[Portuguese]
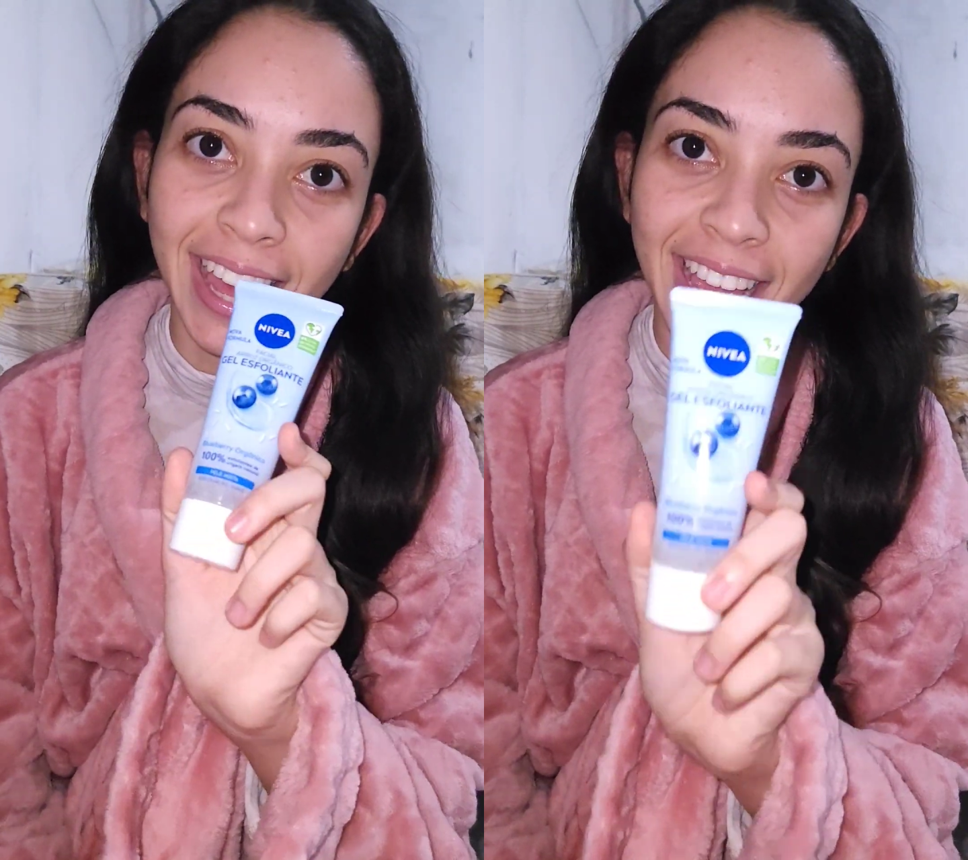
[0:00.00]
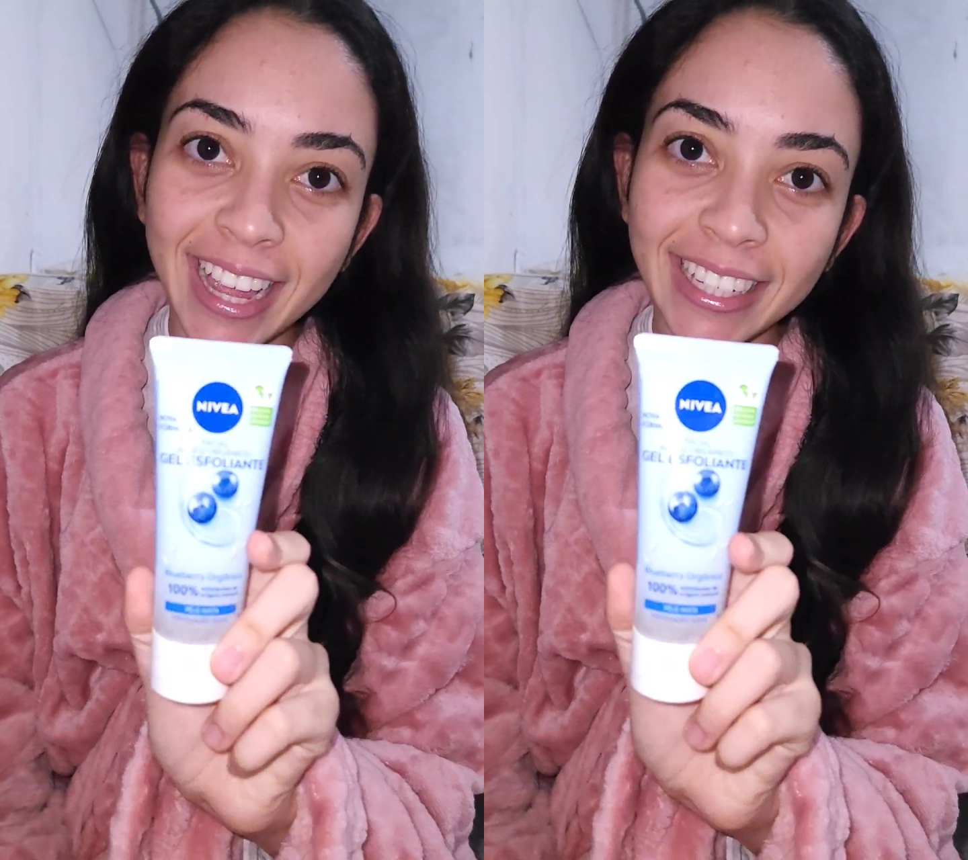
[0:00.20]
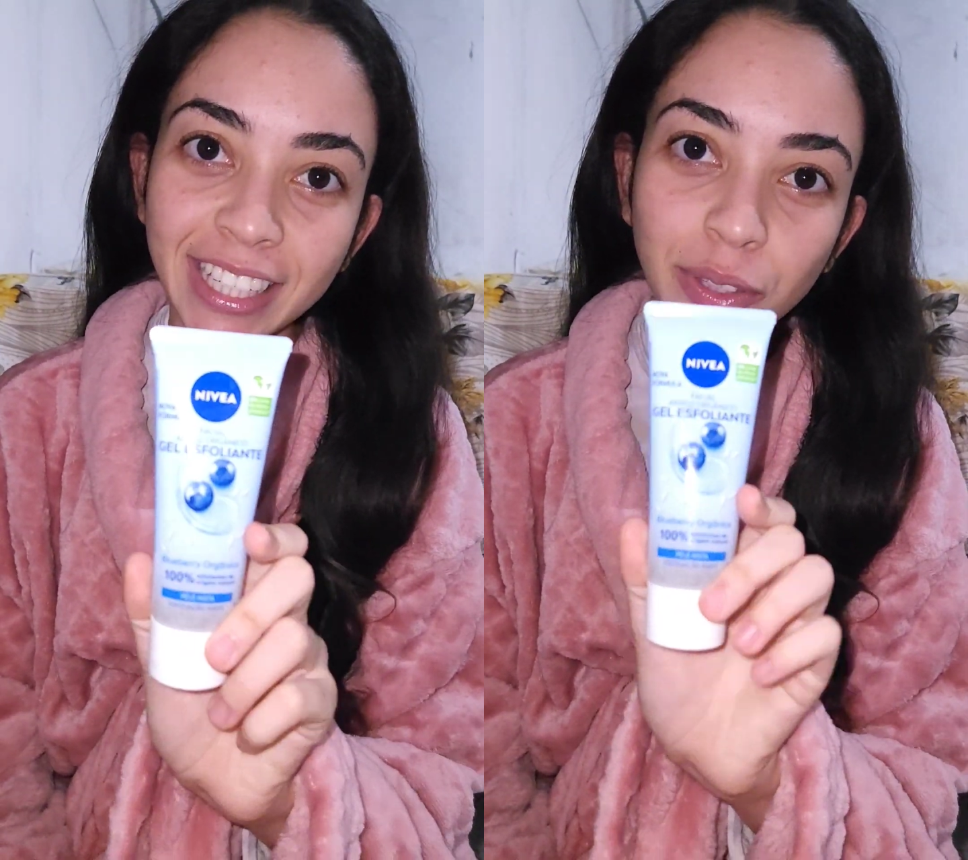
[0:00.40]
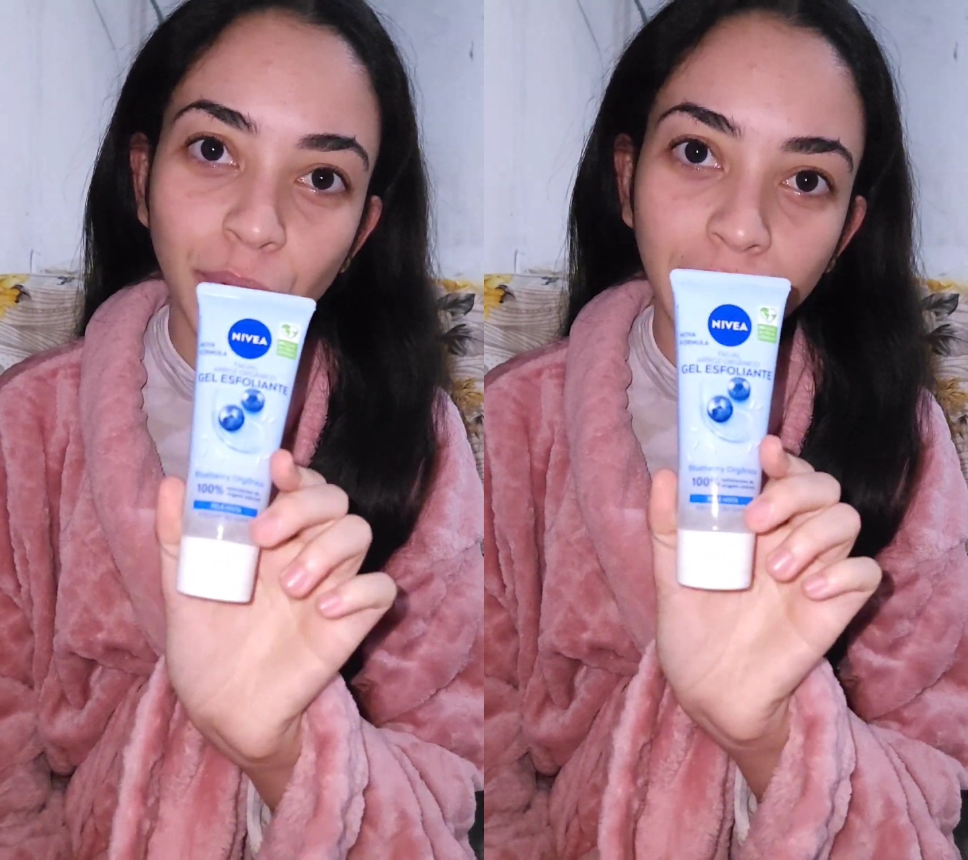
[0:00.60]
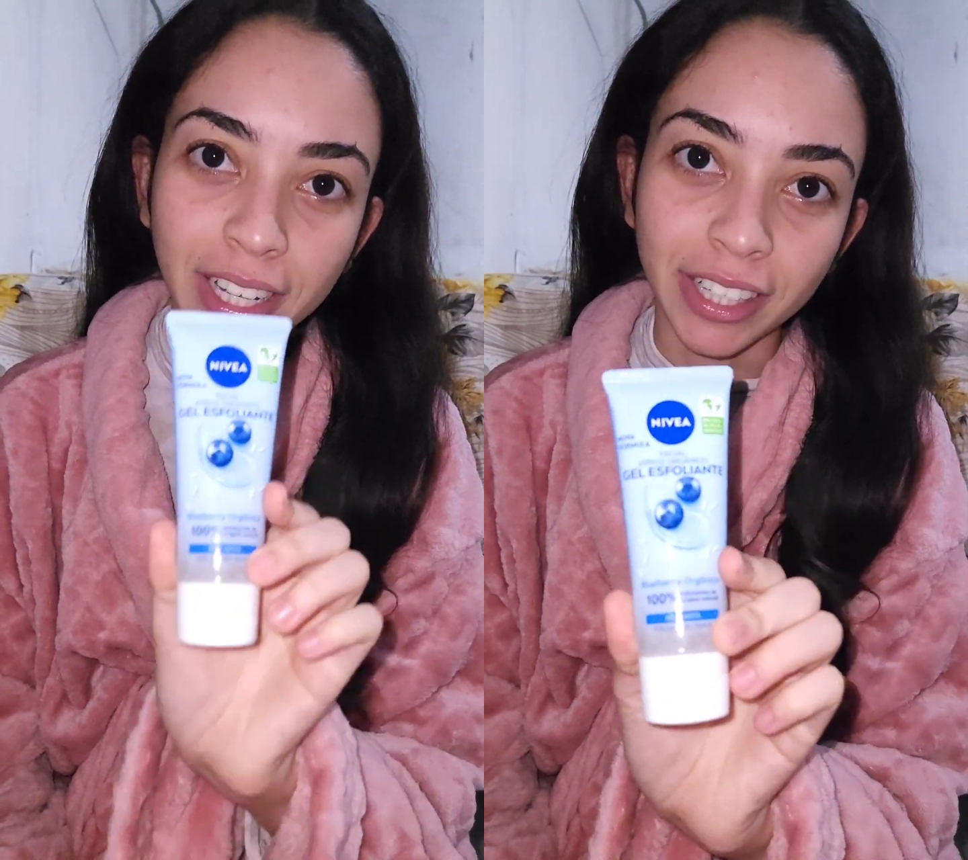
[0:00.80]
Esse
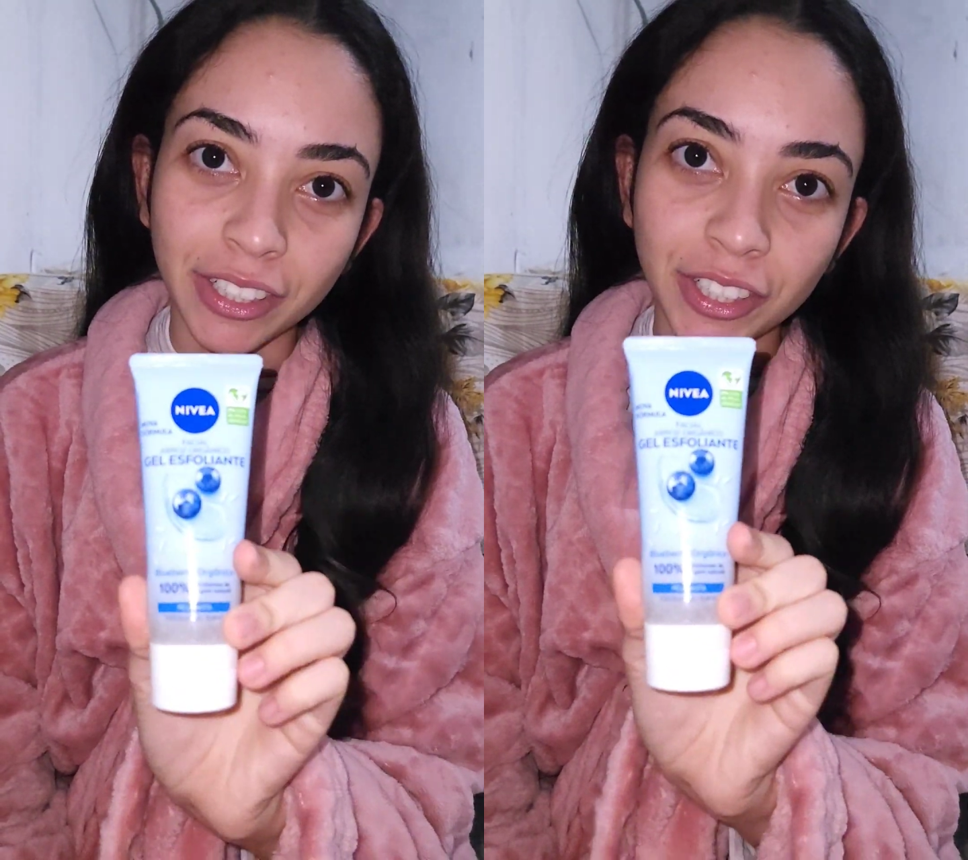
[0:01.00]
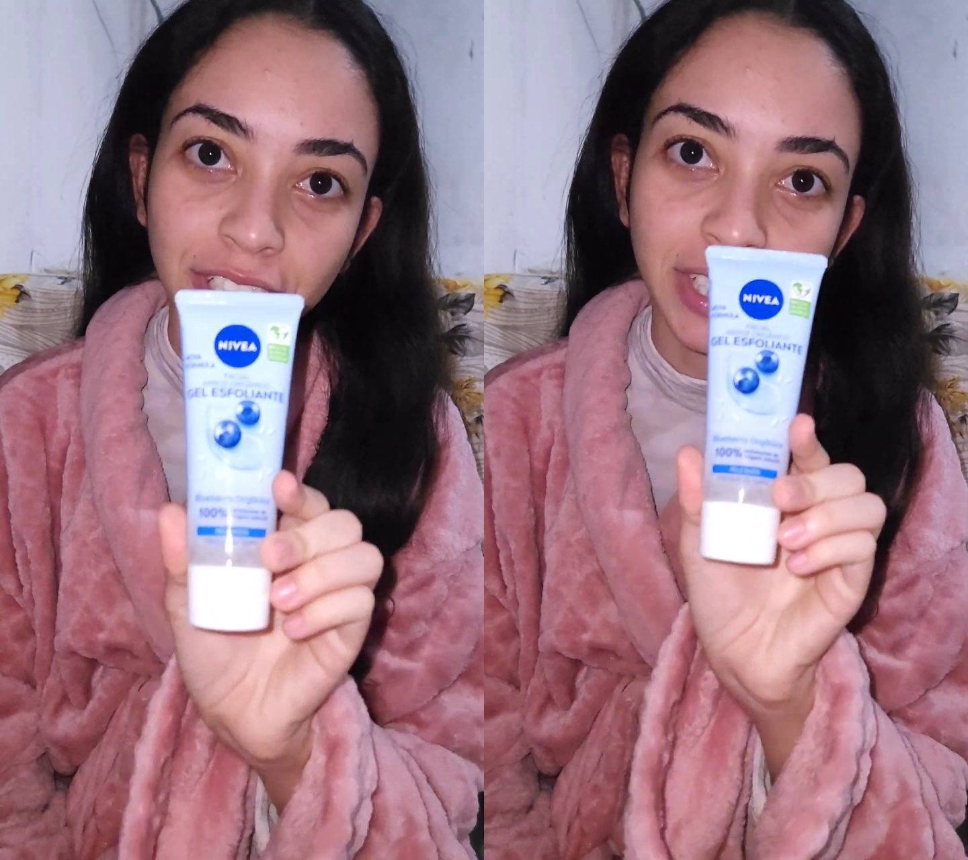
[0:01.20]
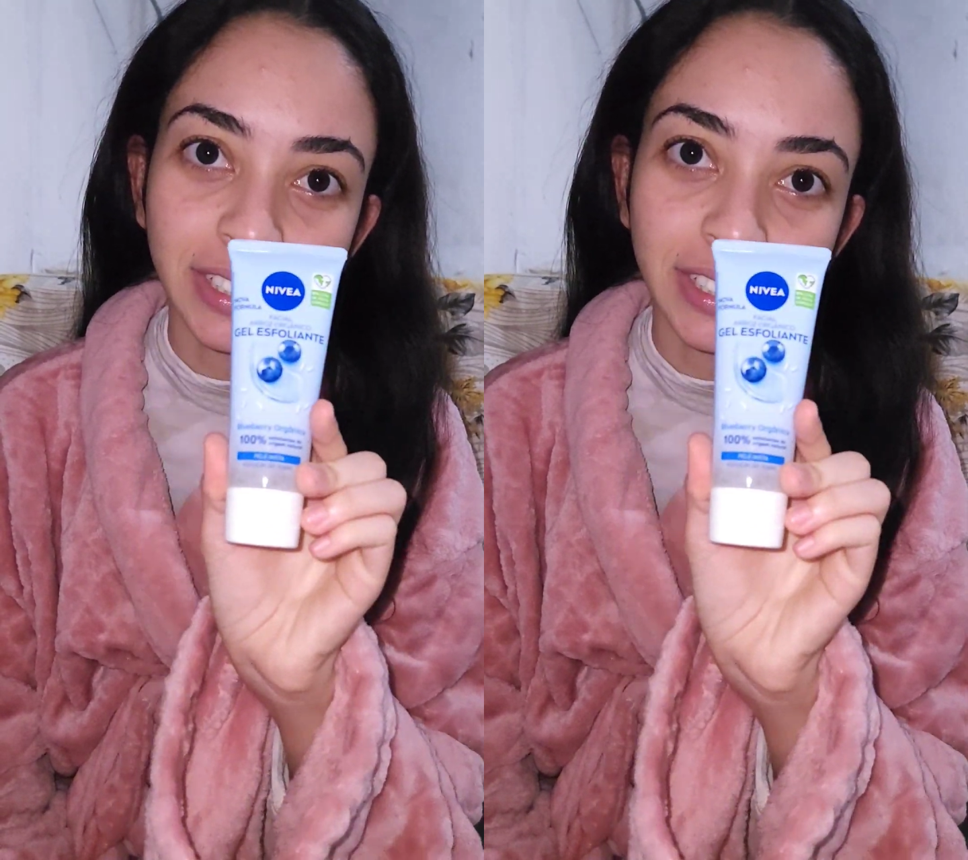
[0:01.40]
esfoliante